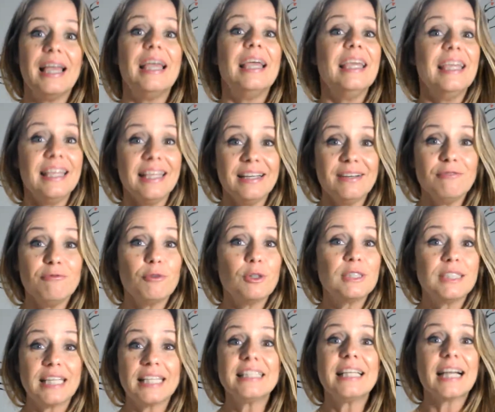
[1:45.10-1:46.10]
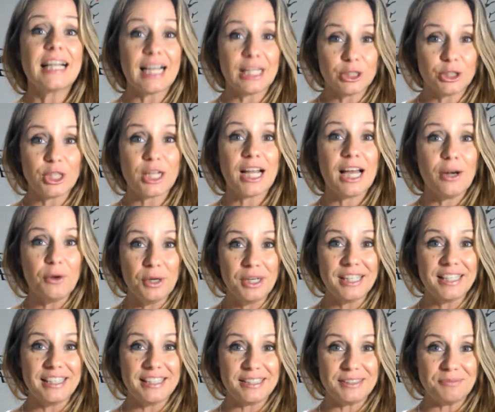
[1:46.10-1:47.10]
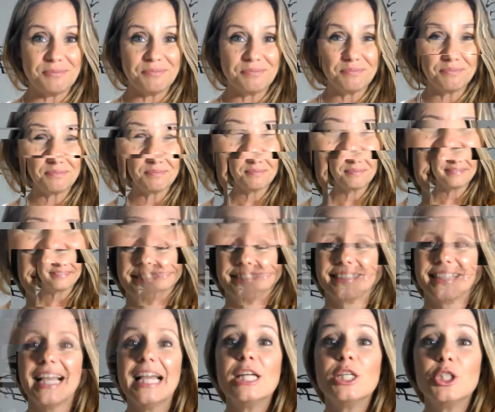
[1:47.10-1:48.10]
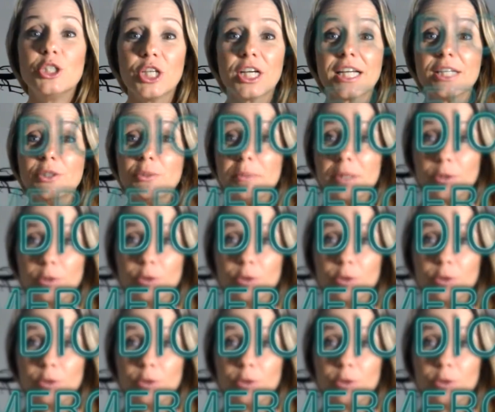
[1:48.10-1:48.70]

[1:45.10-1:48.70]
e você ainda gasta caloria. Dica número